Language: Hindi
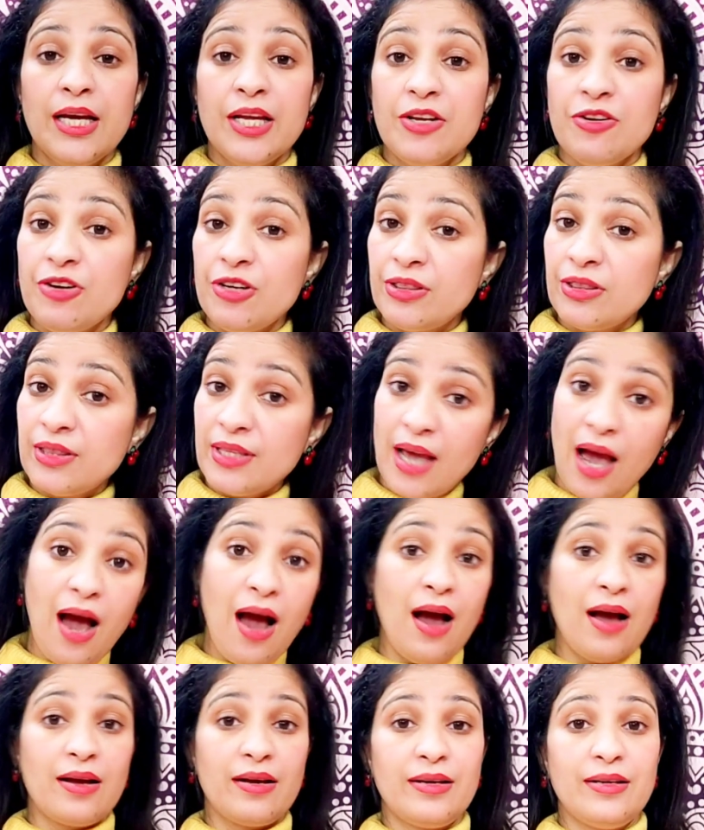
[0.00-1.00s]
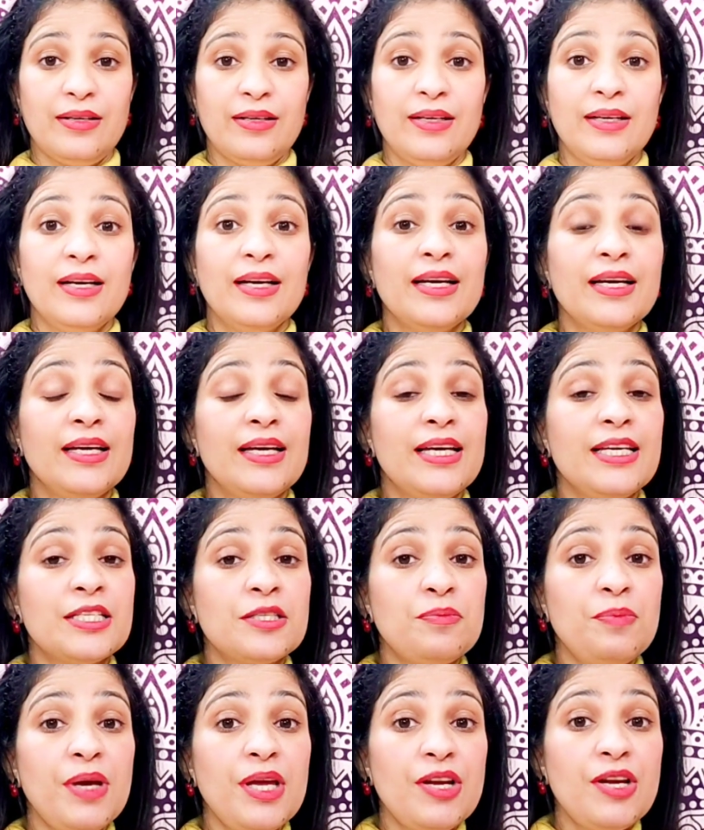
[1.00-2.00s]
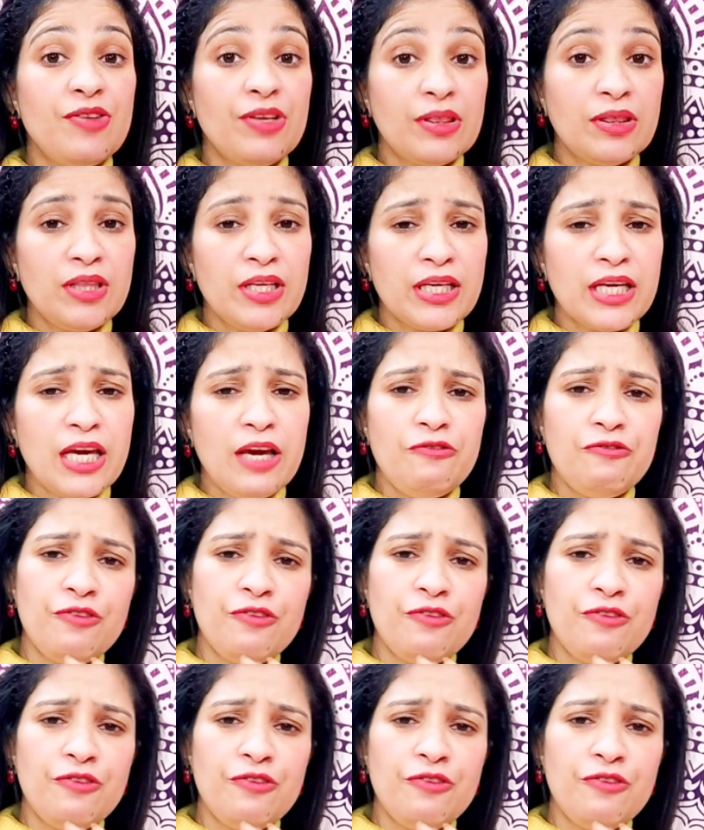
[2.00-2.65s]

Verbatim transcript: नृत्यांग इसमें नृत्य के